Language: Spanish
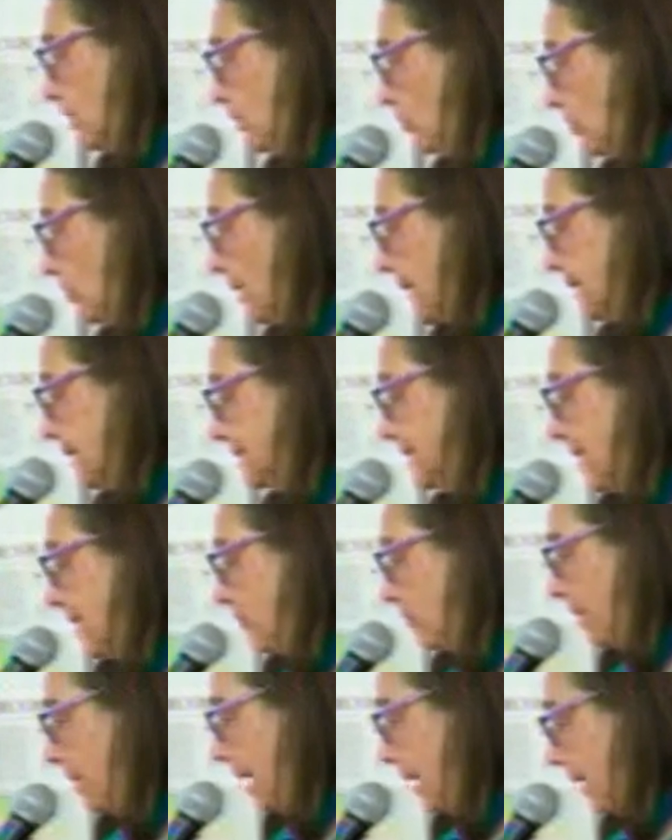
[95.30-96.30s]
lo que es la
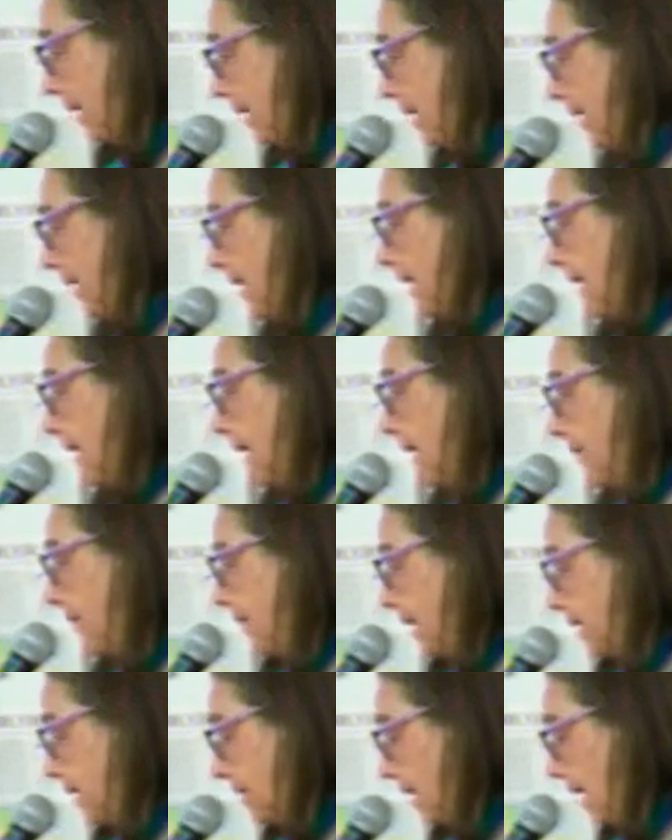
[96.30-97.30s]
placa,
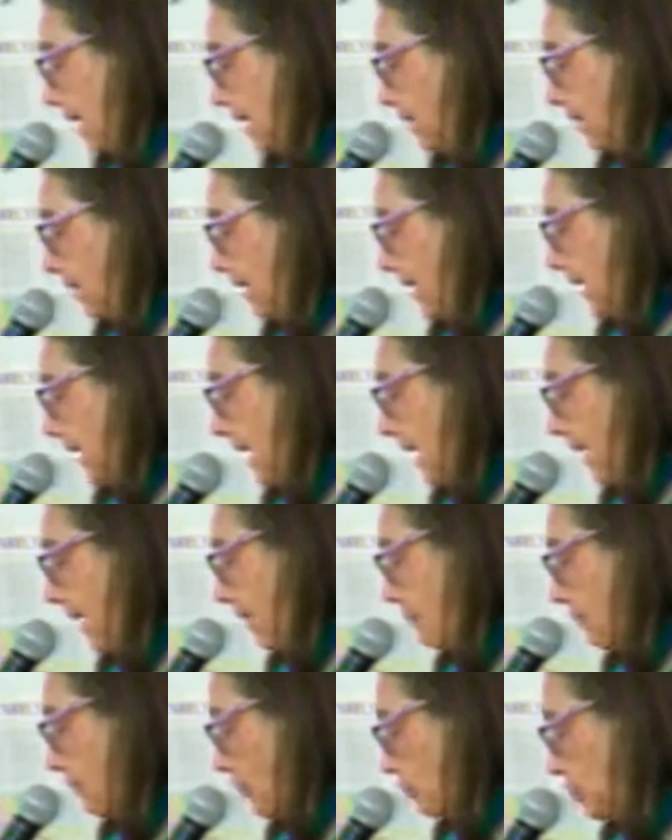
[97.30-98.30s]
en la
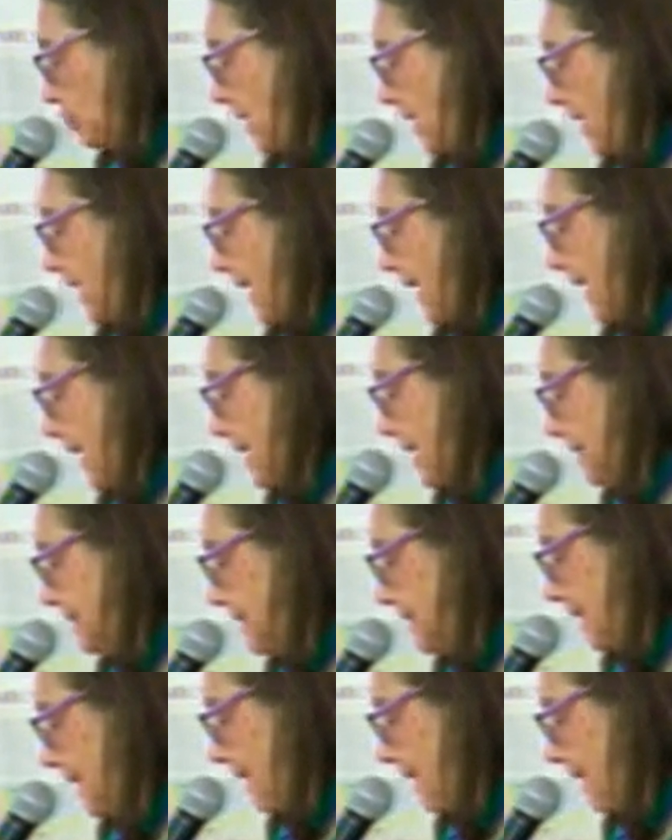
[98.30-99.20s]
frontera entre